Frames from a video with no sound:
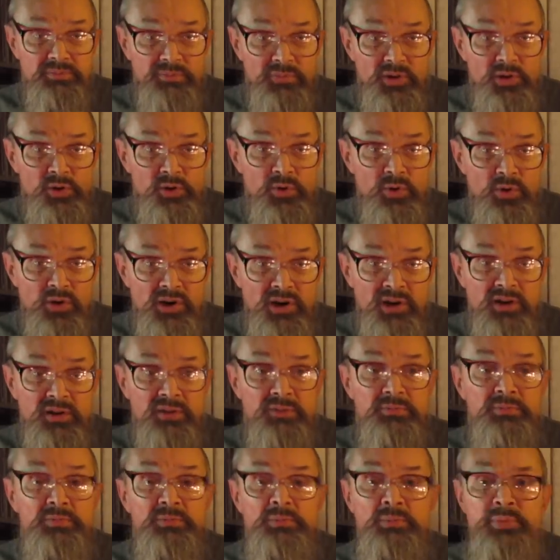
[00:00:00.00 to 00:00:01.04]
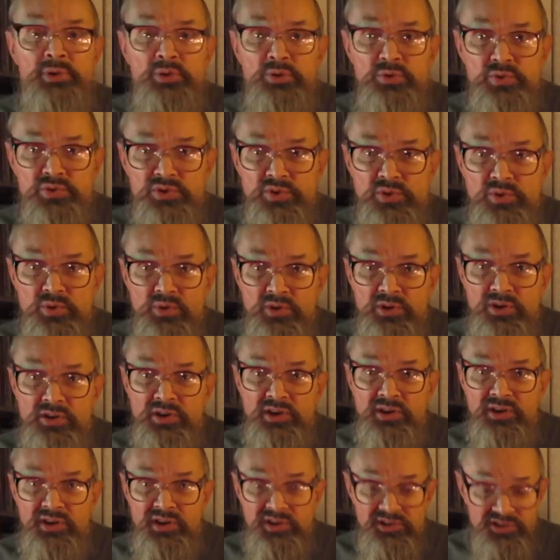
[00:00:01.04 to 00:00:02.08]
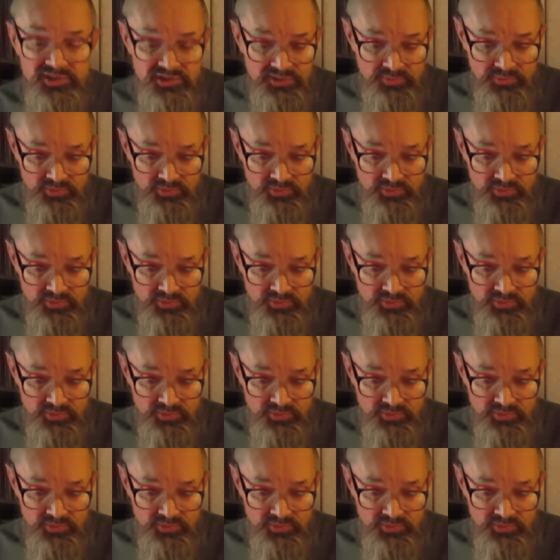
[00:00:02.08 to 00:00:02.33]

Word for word: рока, блюз-рока, как хотите,